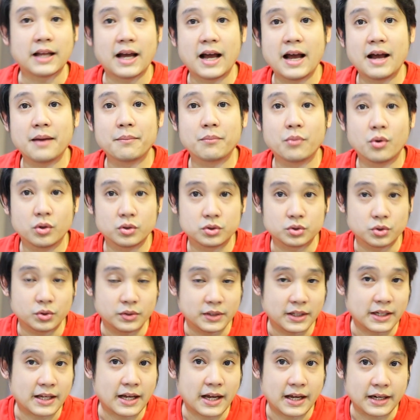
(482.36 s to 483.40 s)
ถ้าโหมดสุ
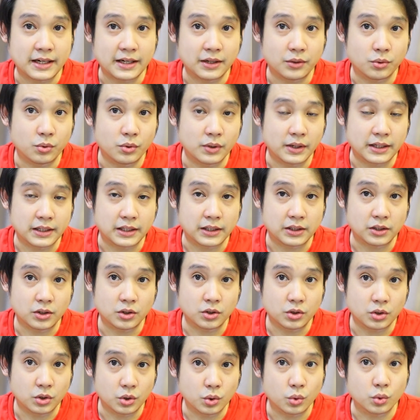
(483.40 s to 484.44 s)
ญญากาศเดี๋ยวคุณอาจจะต้
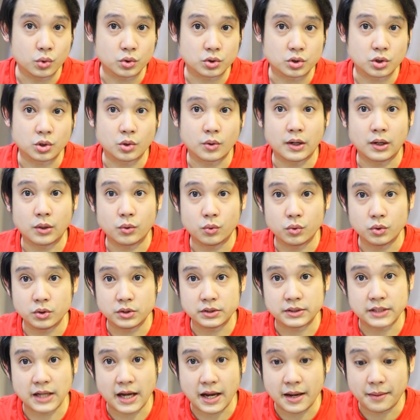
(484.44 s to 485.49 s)
องดูดจนกว่าคุณ
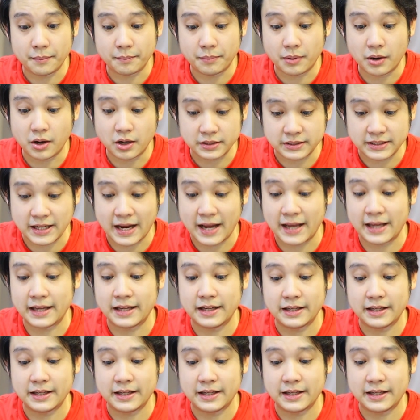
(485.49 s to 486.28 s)
จะพอใจ